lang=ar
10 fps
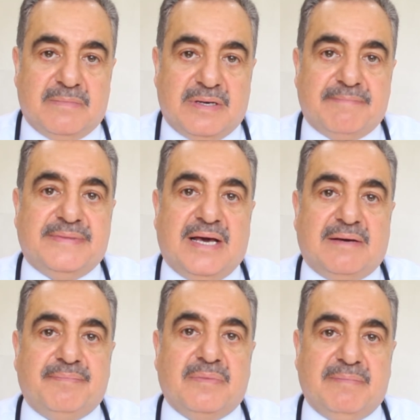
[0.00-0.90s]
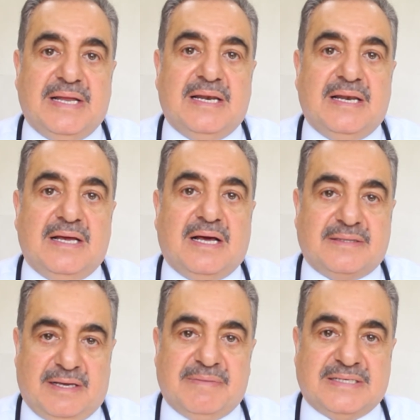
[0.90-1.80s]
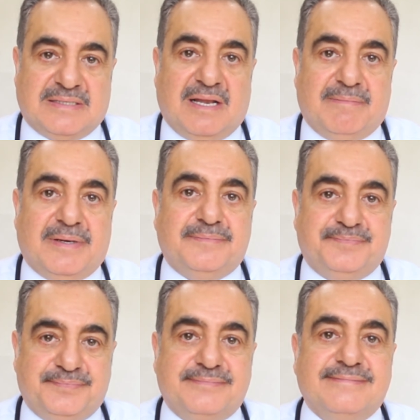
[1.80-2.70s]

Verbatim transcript: نبدا بالاطعمه الصلبه